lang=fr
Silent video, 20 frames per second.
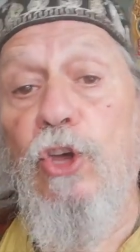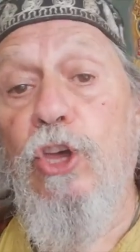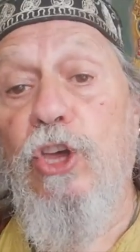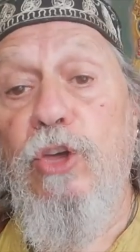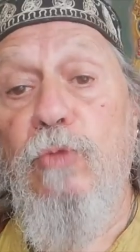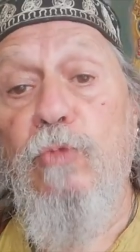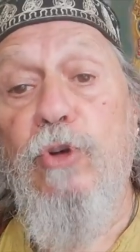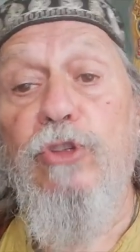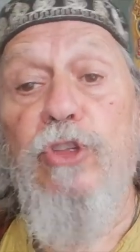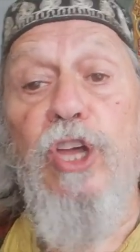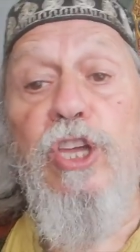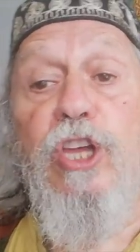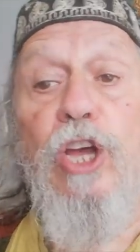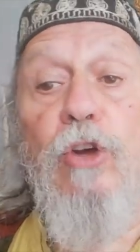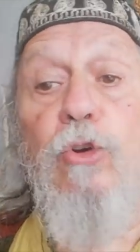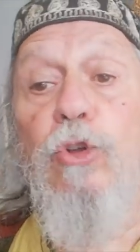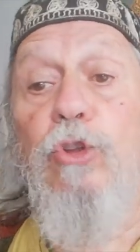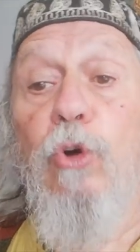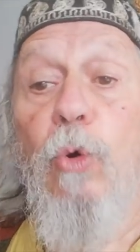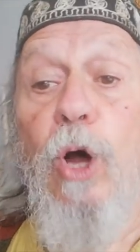et
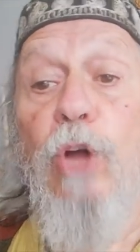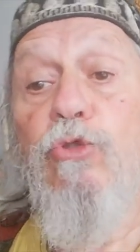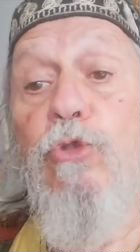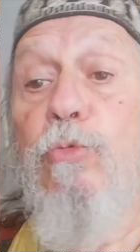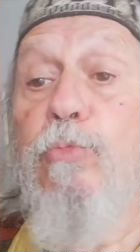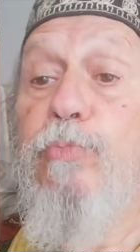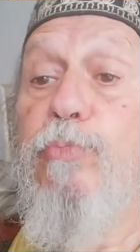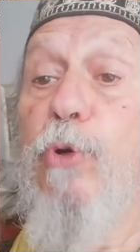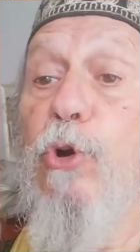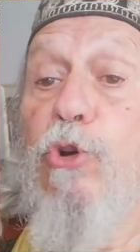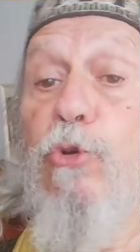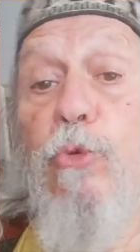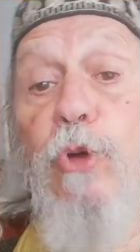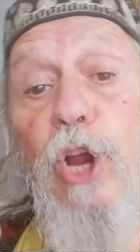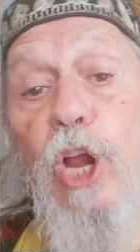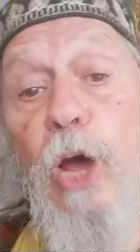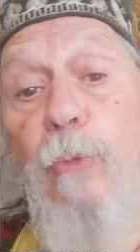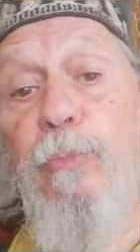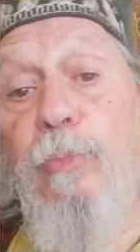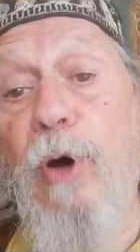monnayait le droit de
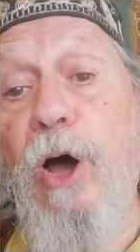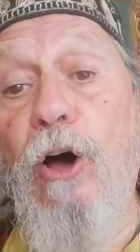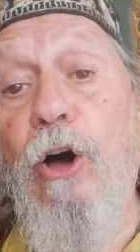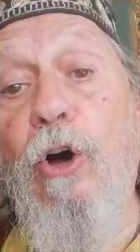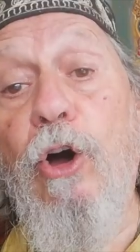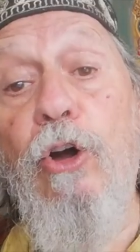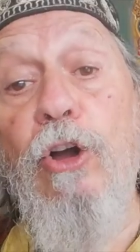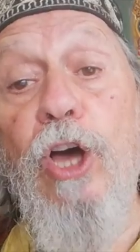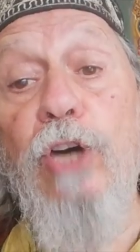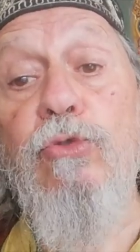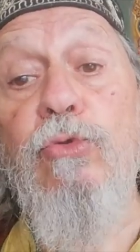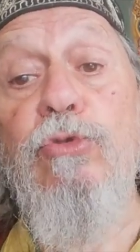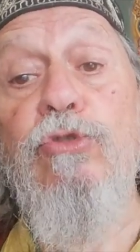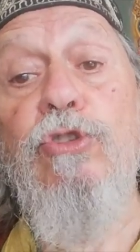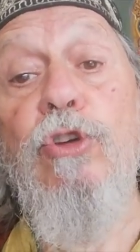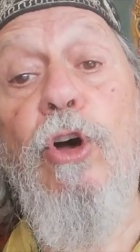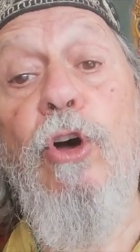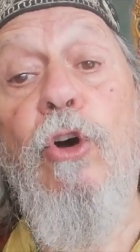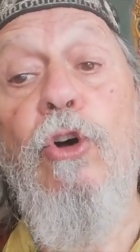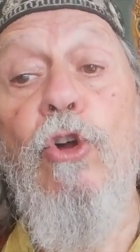polluer la parole,
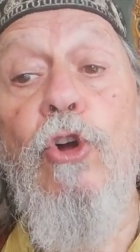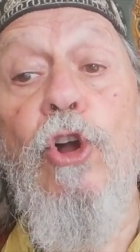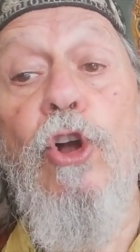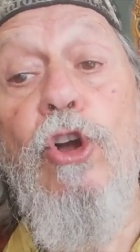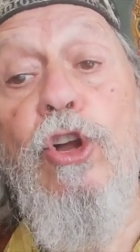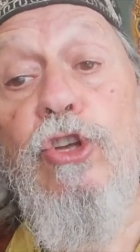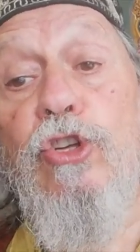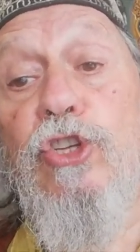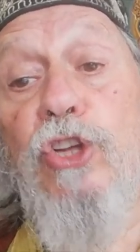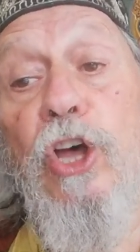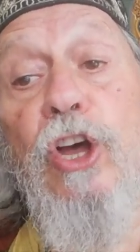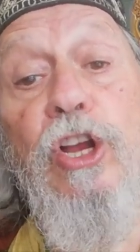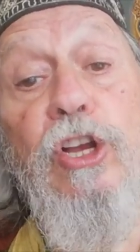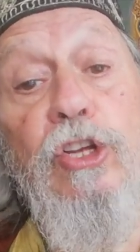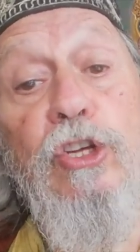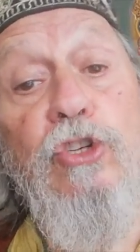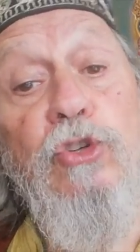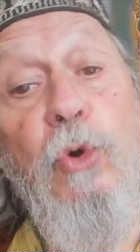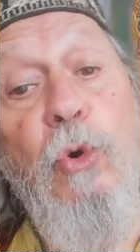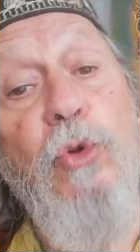accusant les uns et
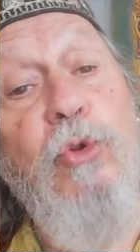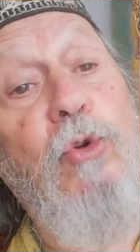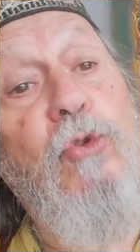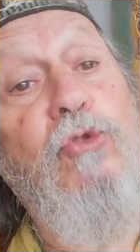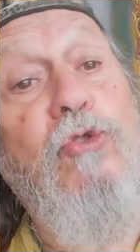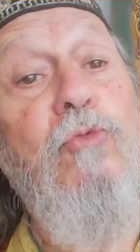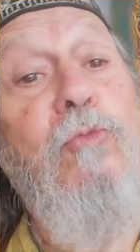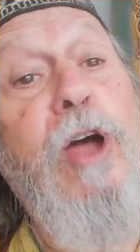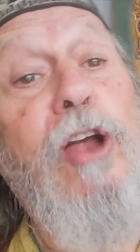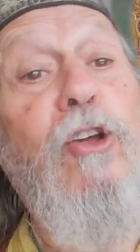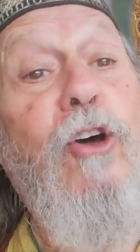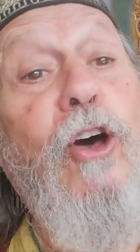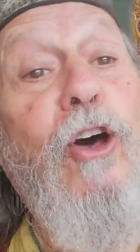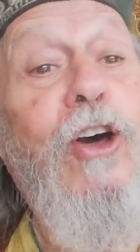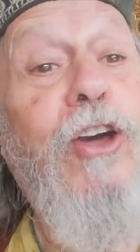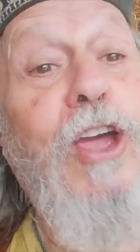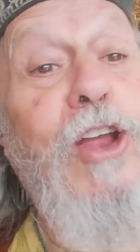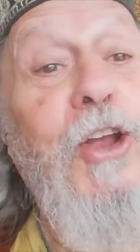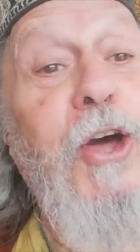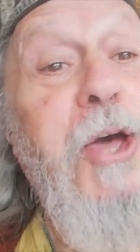les autres du
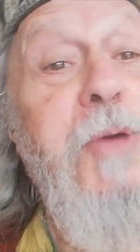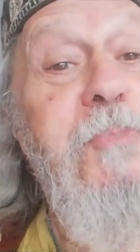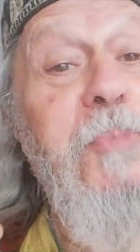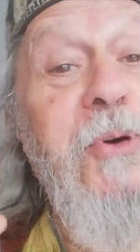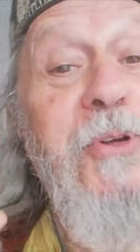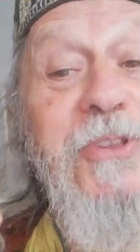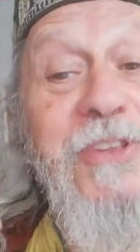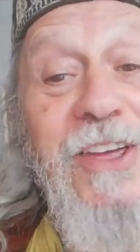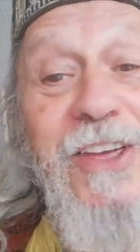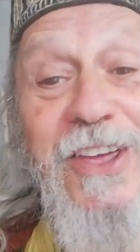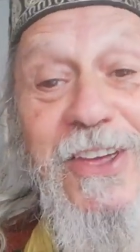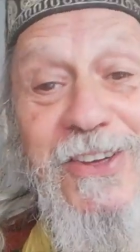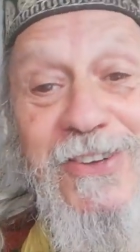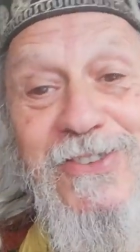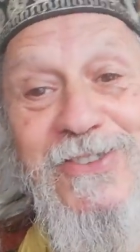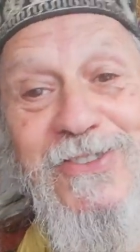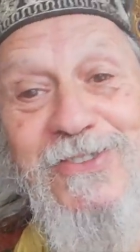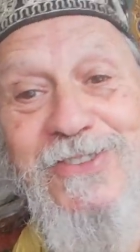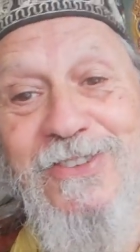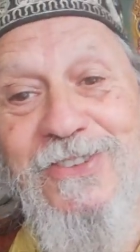malheur qu'elle répandait.
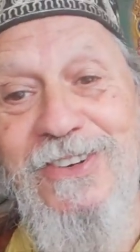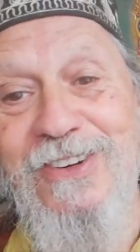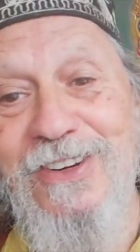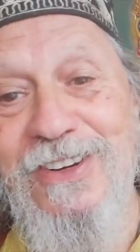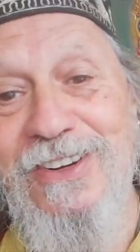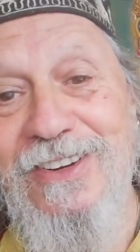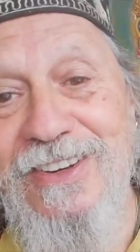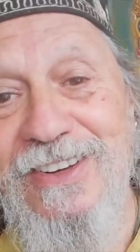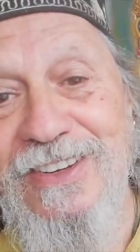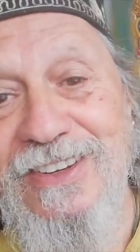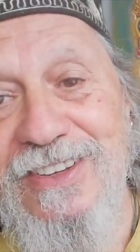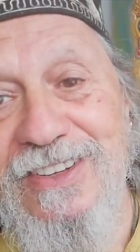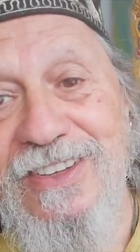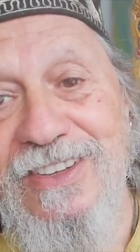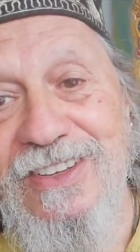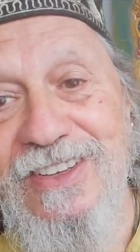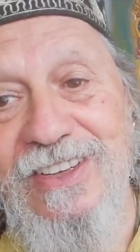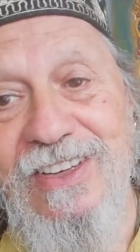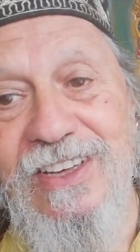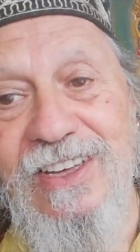
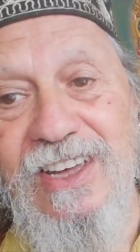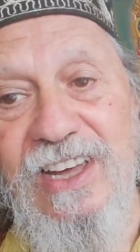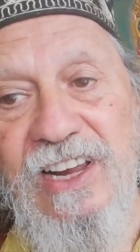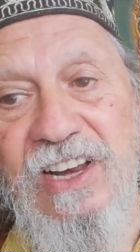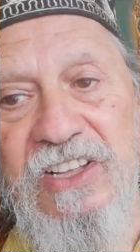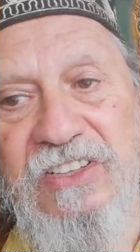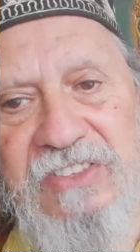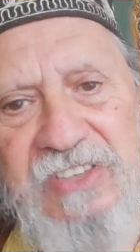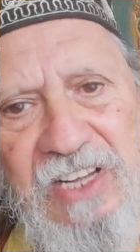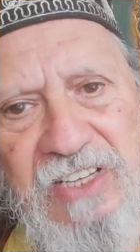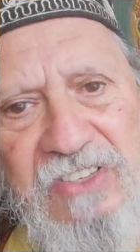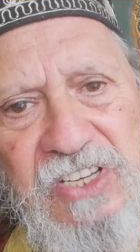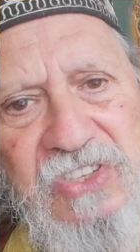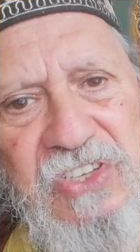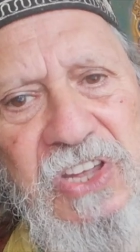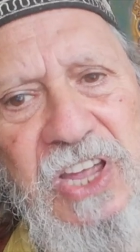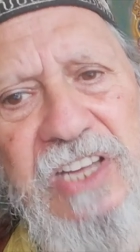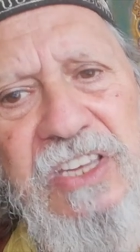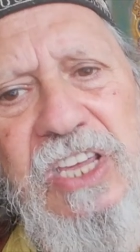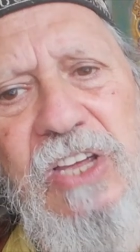Elle
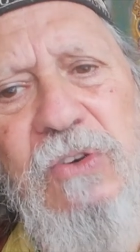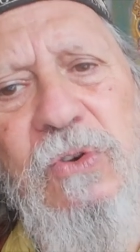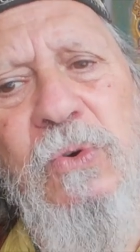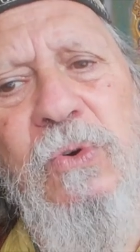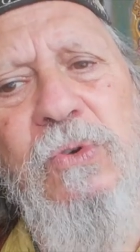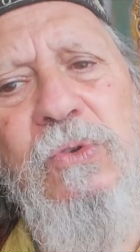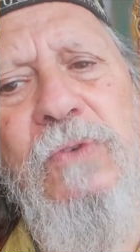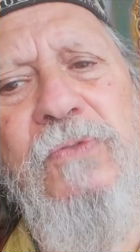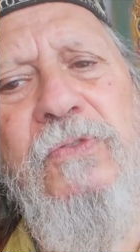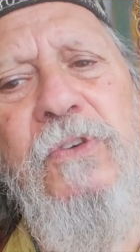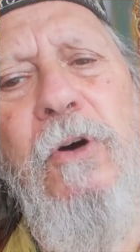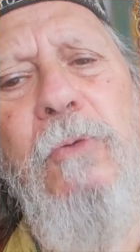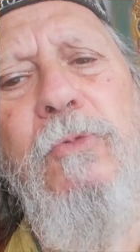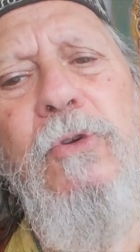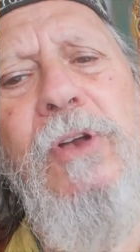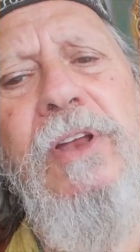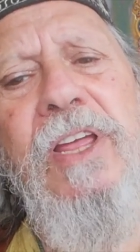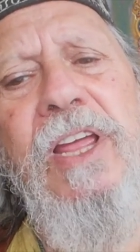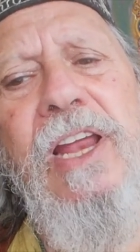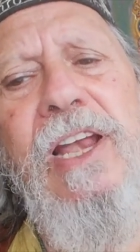interdisait à quiconque de
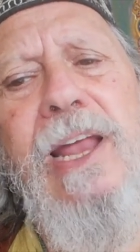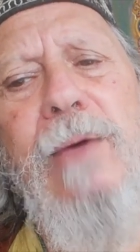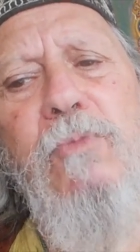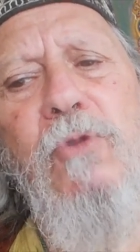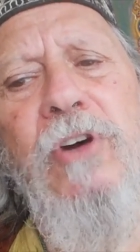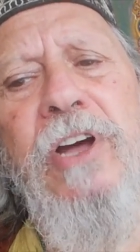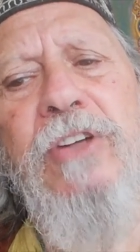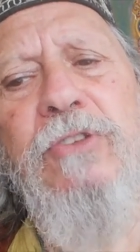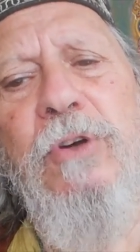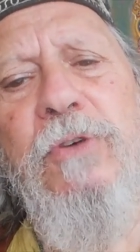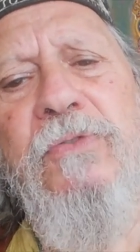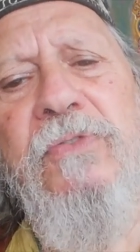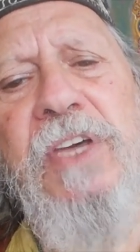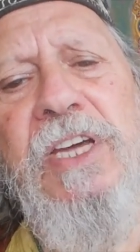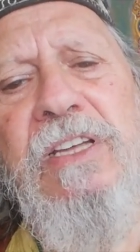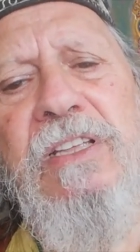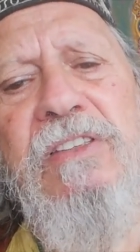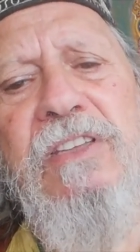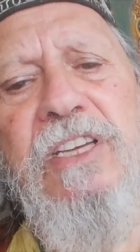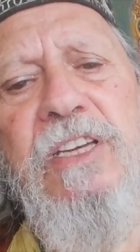formuler la moindre
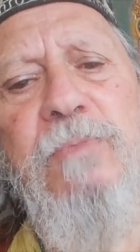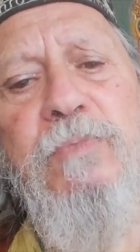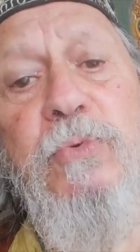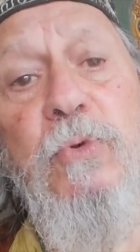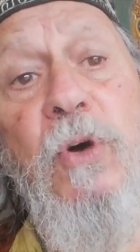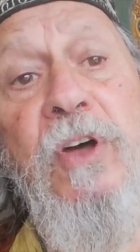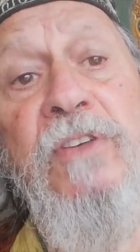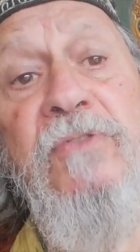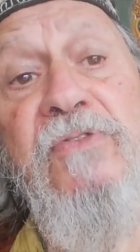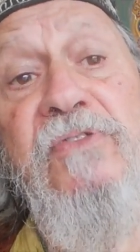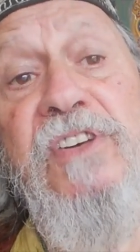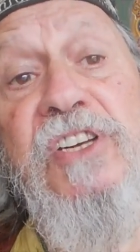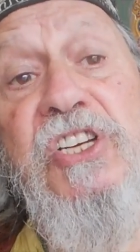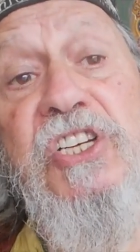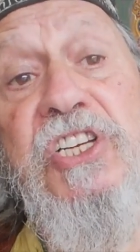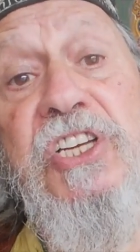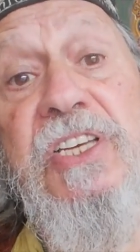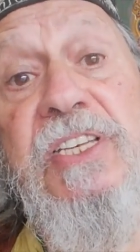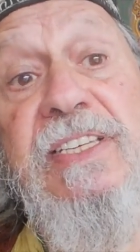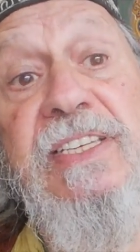vérité pour
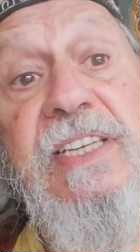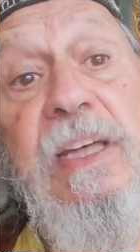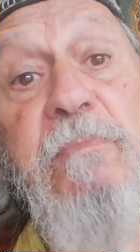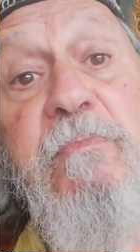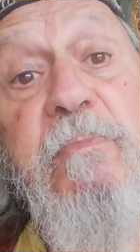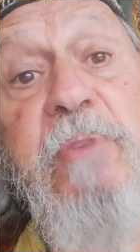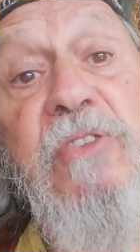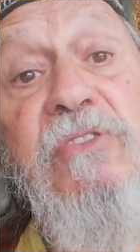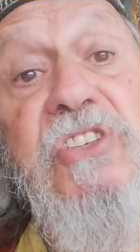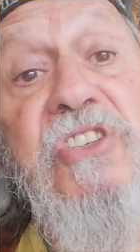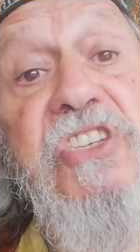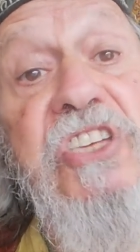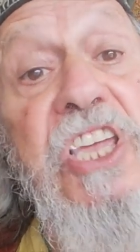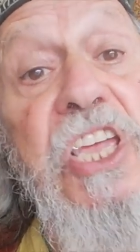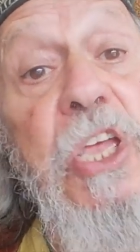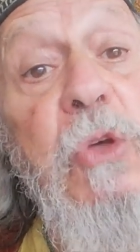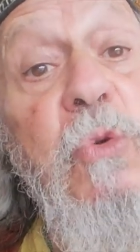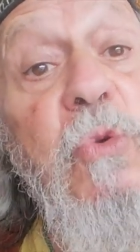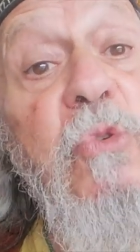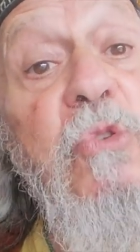infliger sa
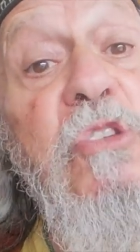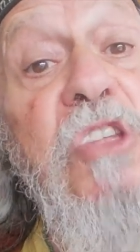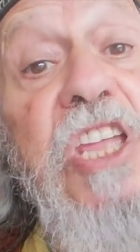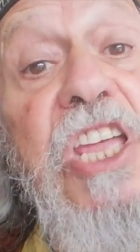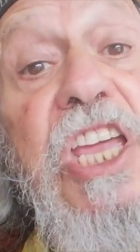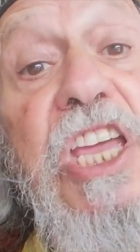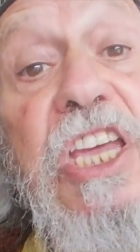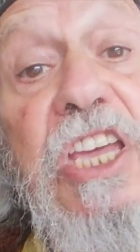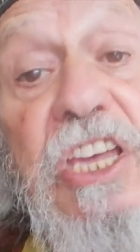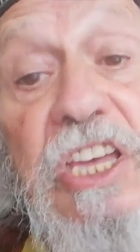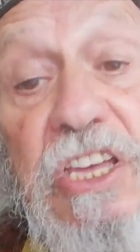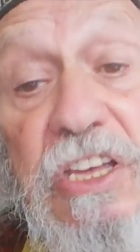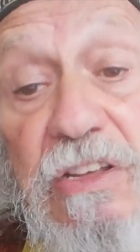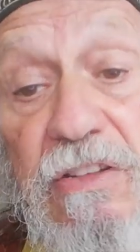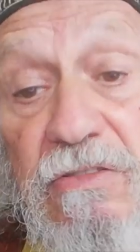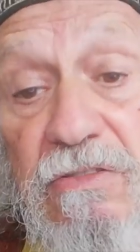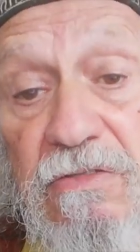pensée unique.